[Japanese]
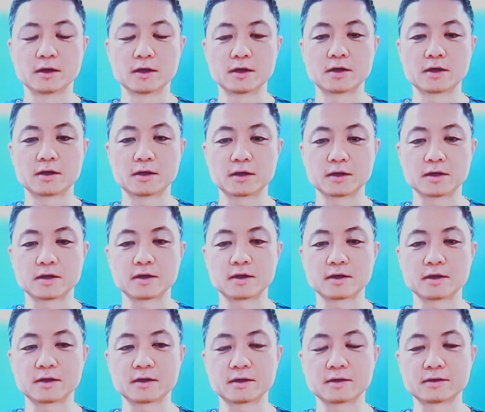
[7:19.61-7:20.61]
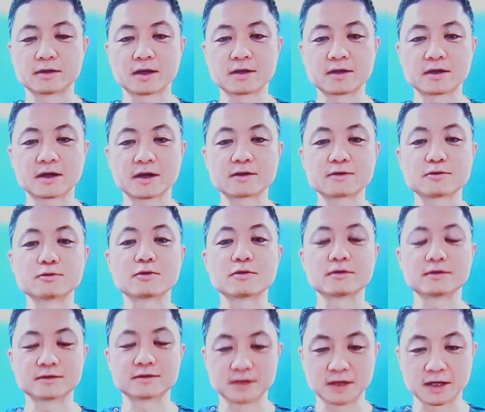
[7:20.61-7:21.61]
えー、なんでかっていうとです
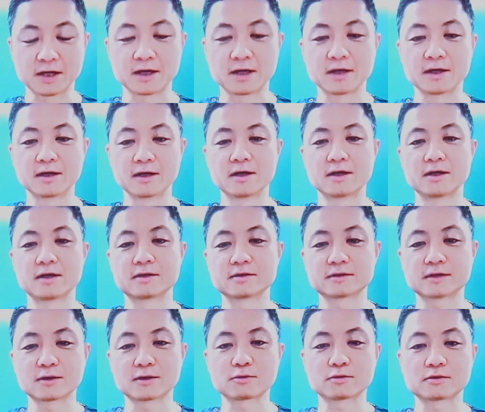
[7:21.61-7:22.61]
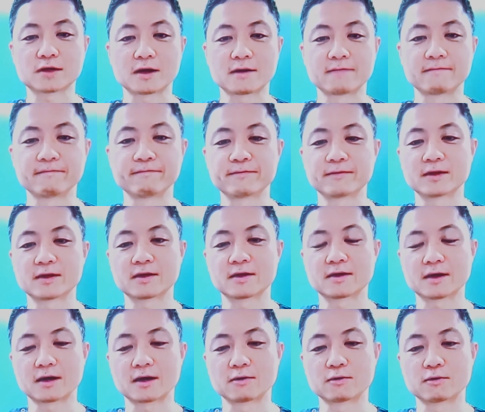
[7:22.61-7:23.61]
ね、え佐藤さん、
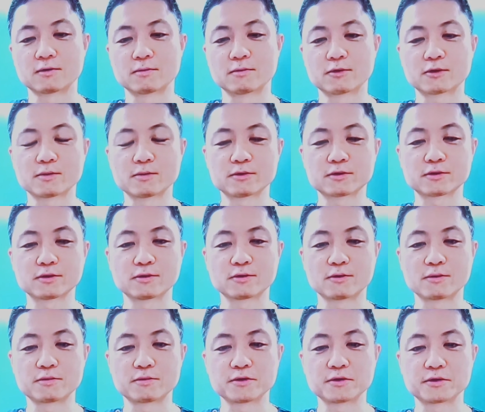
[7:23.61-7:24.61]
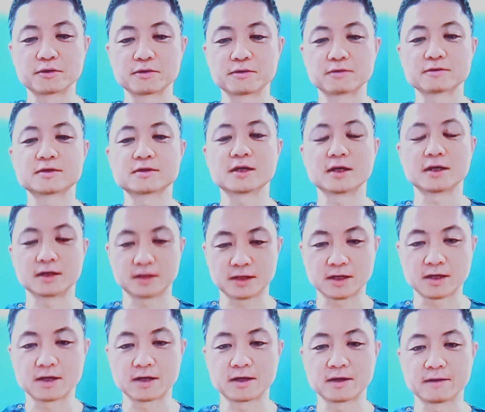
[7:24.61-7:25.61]
もともとのご病気のせい
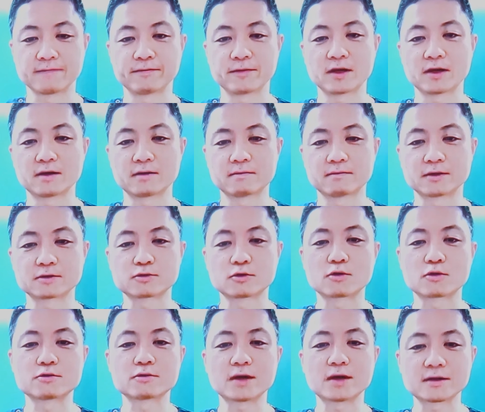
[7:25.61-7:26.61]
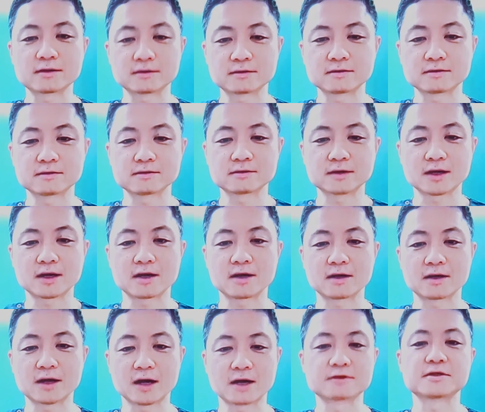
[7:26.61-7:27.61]
で、ええ、北腕があ
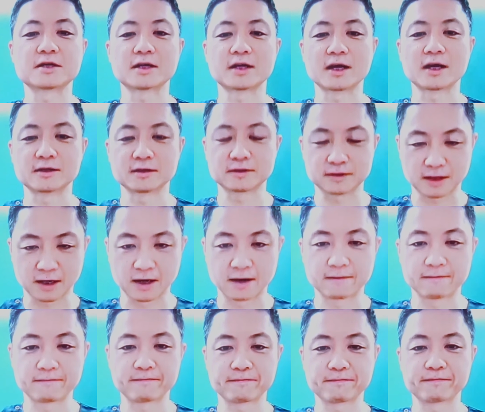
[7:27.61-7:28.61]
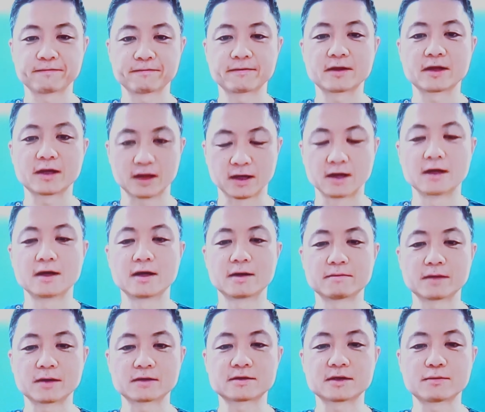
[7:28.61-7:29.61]
るじゃないですか。ええ、
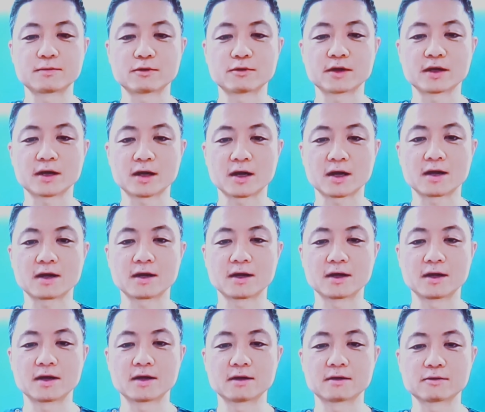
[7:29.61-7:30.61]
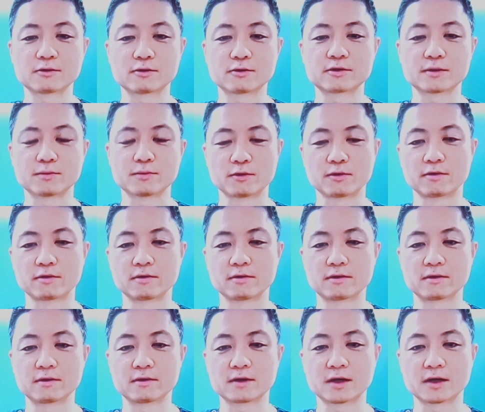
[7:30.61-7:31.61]
背骨がどうしても、え、
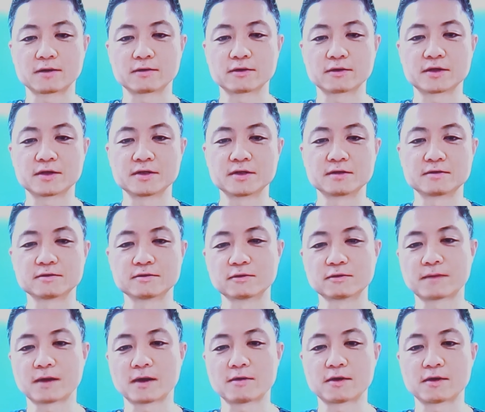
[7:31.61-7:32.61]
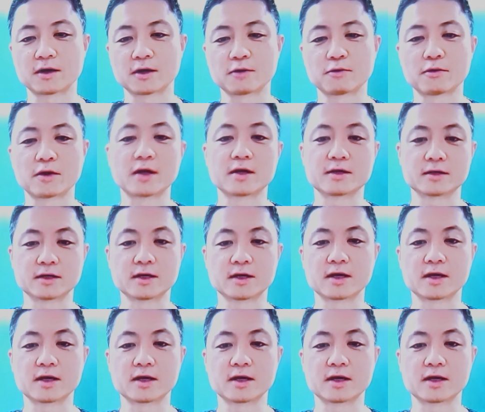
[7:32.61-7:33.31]
あの筋肉のパワーが弱いんで、